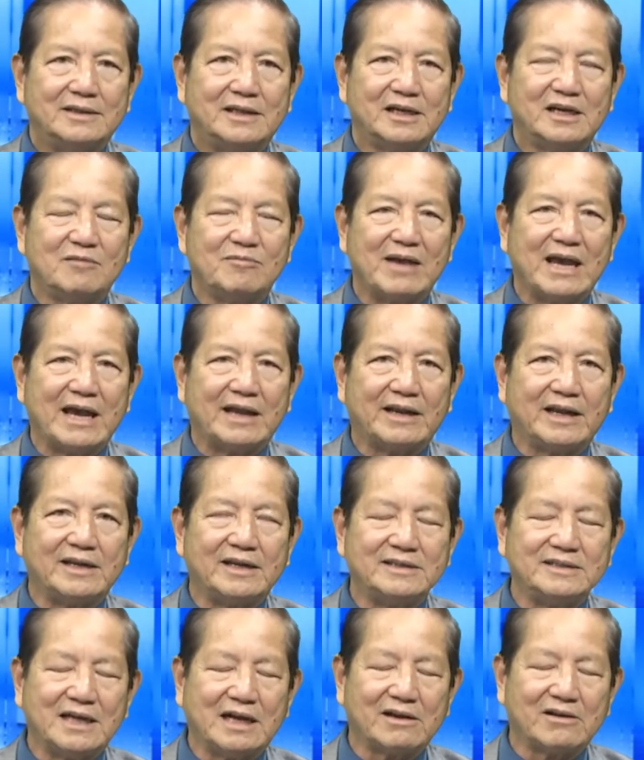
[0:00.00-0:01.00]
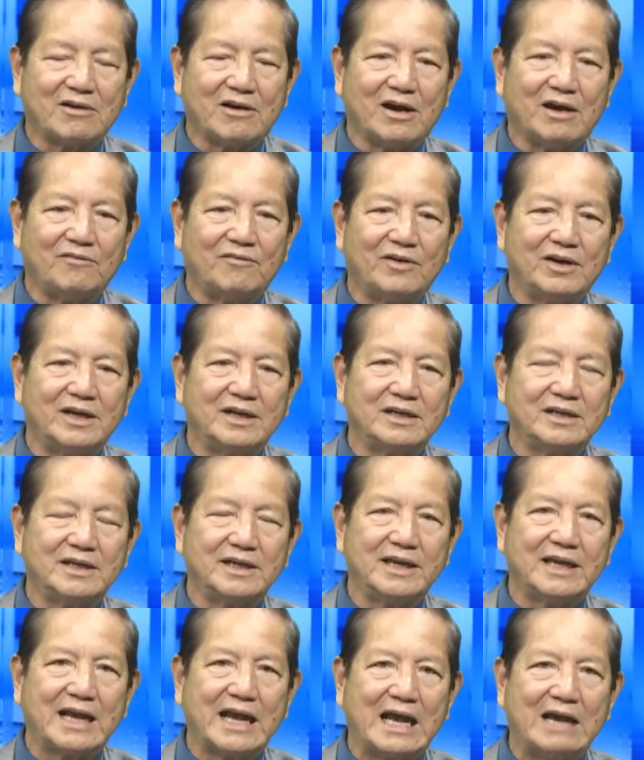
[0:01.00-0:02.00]
Thế người mẹ này đến giằng co với
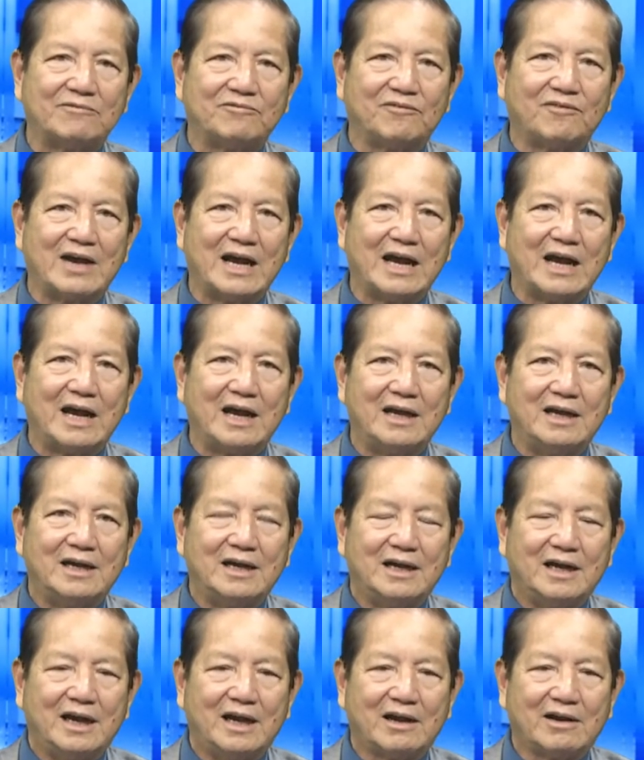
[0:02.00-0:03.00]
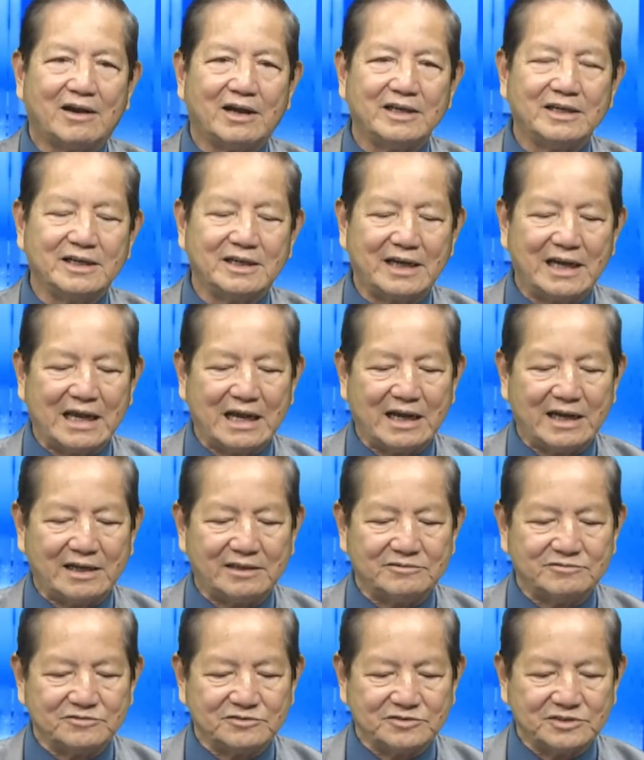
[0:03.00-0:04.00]
cái nghi can và coi như
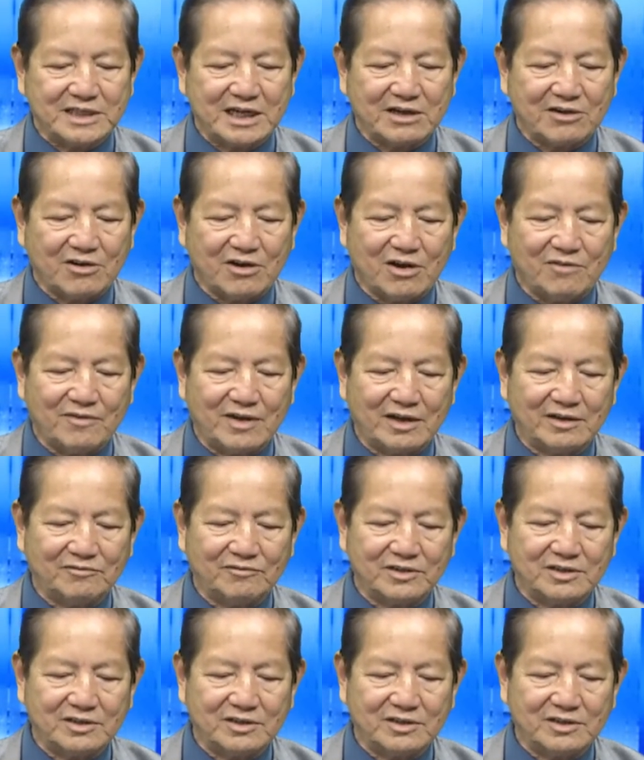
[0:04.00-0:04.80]
là giằng co và